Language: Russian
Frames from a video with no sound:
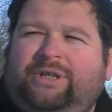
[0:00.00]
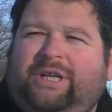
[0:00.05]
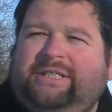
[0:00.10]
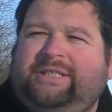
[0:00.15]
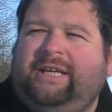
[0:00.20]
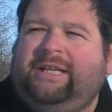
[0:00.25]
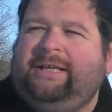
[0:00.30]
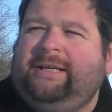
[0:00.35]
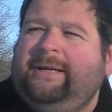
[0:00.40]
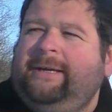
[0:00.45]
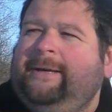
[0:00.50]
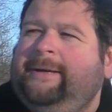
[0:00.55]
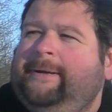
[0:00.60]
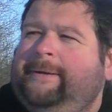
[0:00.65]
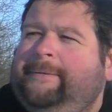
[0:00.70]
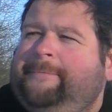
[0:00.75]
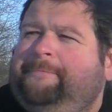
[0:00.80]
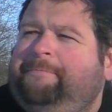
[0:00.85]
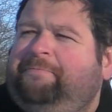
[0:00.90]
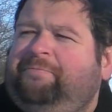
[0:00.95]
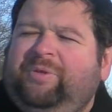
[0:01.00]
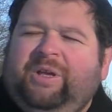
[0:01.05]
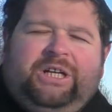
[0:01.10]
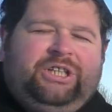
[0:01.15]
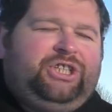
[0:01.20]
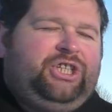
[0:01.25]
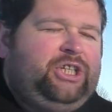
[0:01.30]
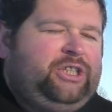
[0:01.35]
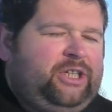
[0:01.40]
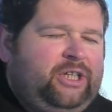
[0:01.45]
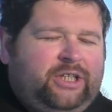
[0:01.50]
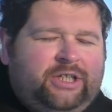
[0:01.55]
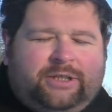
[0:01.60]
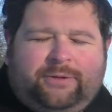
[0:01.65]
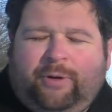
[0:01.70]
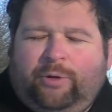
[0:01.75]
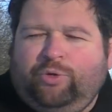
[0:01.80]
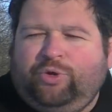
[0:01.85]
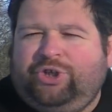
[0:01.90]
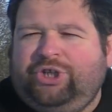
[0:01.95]
сказать. Чистите
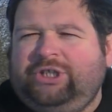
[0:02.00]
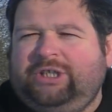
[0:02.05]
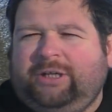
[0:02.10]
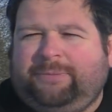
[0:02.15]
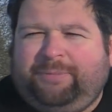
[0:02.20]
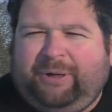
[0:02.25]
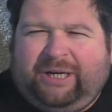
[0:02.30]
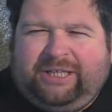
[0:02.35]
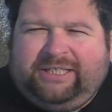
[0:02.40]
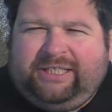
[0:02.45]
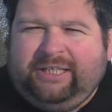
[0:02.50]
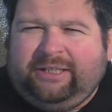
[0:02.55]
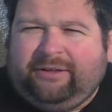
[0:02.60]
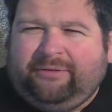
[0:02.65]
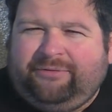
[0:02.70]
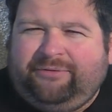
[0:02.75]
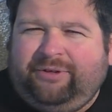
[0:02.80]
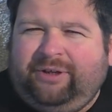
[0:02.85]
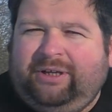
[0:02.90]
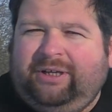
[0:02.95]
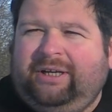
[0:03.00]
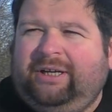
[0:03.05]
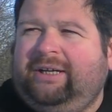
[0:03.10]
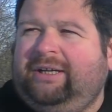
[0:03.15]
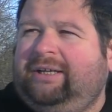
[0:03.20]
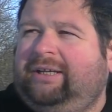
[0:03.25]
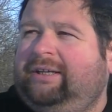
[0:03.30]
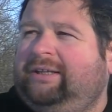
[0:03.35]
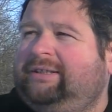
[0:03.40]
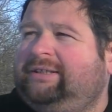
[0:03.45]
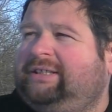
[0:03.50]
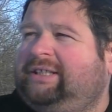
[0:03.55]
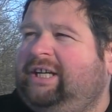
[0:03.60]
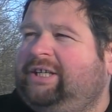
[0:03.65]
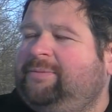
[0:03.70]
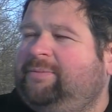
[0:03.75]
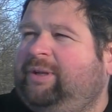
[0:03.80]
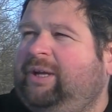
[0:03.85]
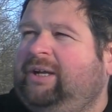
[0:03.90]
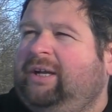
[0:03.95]
свою жизнь от паразитов. Э,
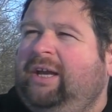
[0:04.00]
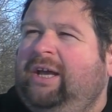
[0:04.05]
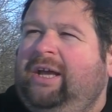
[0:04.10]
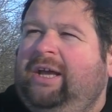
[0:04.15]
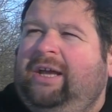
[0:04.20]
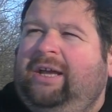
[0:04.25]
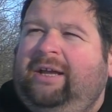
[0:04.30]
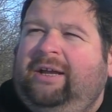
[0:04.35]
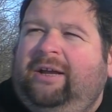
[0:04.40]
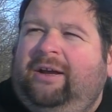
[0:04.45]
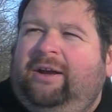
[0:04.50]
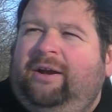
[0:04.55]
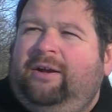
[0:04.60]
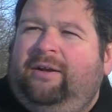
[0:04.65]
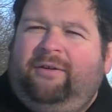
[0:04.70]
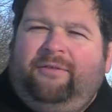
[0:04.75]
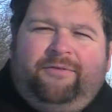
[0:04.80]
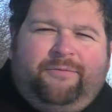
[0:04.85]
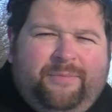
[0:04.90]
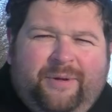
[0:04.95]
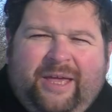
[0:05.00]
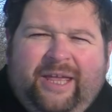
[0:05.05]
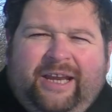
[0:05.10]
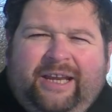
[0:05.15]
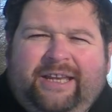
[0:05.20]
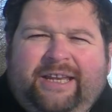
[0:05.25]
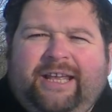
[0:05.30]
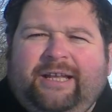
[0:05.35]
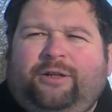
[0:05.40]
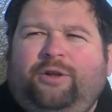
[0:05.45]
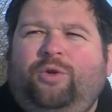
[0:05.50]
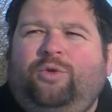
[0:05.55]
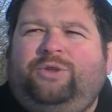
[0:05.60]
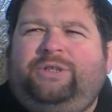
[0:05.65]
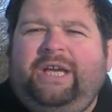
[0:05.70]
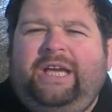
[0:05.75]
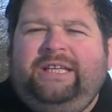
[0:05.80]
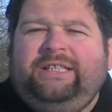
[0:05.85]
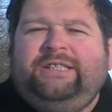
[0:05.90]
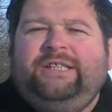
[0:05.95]
скажем так, в мире нет
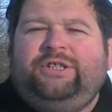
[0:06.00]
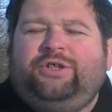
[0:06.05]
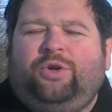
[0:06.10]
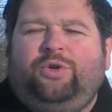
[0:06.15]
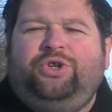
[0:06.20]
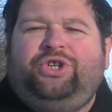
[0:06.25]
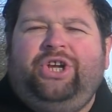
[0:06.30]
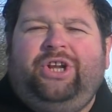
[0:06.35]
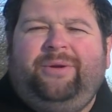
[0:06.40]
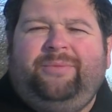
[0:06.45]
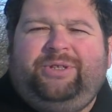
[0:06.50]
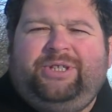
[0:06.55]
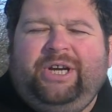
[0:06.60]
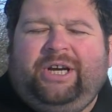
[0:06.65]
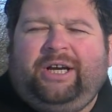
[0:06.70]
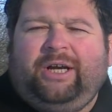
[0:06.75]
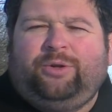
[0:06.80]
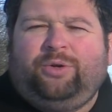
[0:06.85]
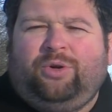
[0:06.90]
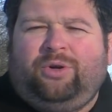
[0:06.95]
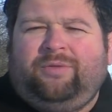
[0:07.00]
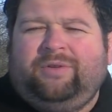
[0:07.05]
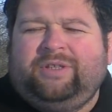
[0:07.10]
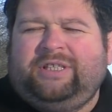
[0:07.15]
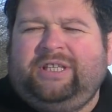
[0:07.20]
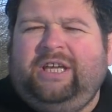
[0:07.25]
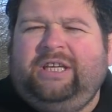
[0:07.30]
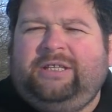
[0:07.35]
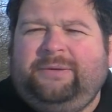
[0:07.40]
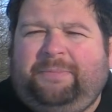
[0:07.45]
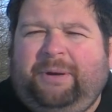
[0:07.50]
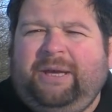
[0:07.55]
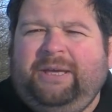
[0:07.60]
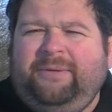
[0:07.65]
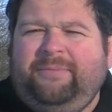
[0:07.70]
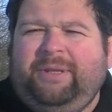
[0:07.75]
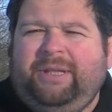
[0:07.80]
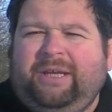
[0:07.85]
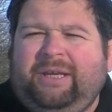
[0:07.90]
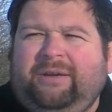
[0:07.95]
людей, за исключением тех, которых вы знаете по
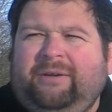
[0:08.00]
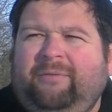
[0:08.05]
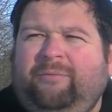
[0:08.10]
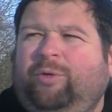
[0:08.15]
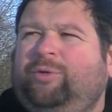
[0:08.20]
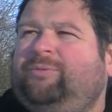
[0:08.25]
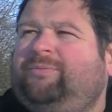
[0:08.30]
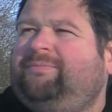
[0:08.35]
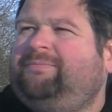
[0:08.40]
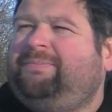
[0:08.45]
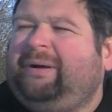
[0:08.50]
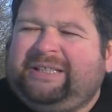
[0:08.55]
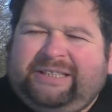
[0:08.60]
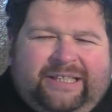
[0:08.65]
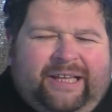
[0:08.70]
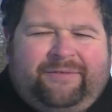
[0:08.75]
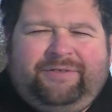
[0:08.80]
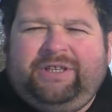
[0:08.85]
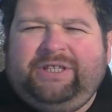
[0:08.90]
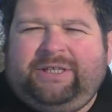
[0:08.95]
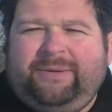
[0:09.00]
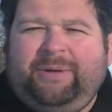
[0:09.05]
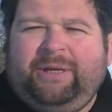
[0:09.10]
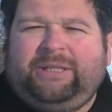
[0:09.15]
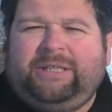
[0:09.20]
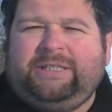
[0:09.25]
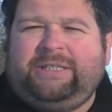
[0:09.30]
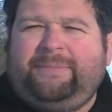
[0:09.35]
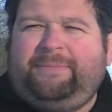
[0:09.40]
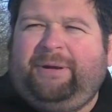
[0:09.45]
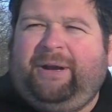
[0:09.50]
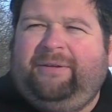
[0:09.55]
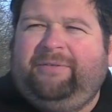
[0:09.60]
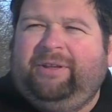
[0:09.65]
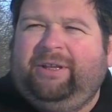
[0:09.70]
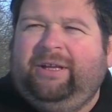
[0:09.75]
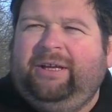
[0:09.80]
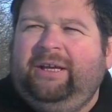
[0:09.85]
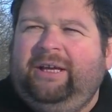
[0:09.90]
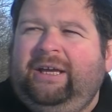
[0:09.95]
имени. Вот поставьте себе это за
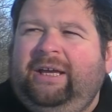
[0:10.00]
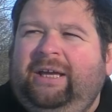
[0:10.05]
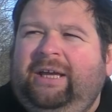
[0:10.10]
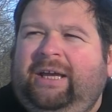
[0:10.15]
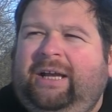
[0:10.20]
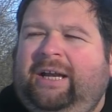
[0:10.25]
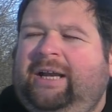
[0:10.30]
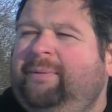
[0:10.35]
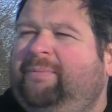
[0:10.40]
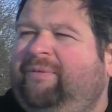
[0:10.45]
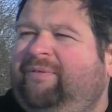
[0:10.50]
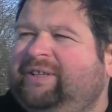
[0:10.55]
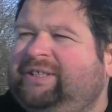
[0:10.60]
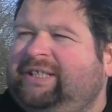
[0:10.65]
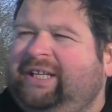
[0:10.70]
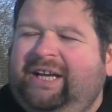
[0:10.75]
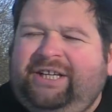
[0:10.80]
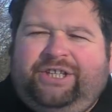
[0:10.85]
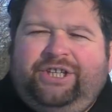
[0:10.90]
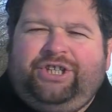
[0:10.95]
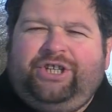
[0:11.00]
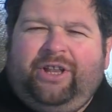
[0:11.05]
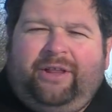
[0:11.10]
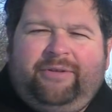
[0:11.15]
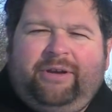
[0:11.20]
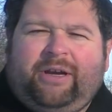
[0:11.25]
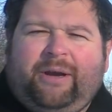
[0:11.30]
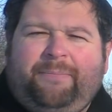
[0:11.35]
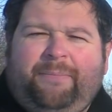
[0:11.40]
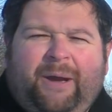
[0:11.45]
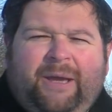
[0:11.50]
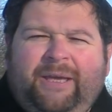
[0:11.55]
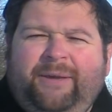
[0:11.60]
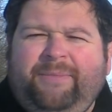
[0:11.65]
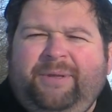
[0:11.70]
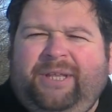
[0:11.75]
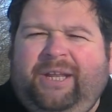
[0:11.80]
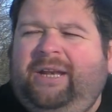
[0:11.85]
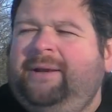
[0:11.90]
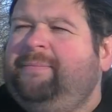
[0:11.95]
правило. Либо вы знаете человека по
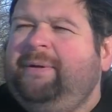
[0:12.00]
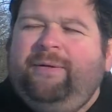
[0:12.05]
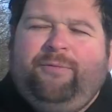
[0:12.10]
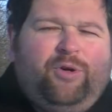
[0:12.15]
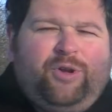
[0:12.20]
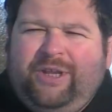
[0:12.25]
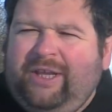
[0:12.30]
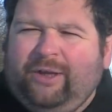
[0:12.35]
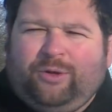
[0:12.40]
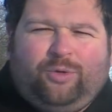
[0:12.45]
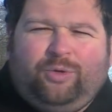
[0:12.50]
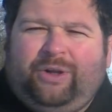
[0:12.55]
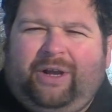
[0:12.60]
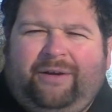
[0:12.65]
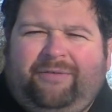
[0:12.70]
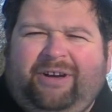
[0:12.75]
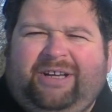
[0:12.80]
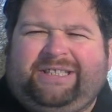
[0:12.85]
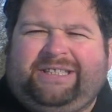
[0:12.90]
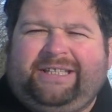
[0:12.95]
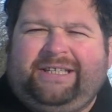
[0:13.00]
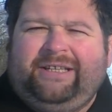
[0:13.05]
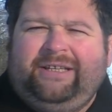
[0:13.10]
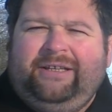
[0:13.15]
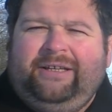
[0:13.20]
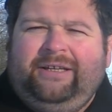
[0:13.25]
имени, либо его нету для вас.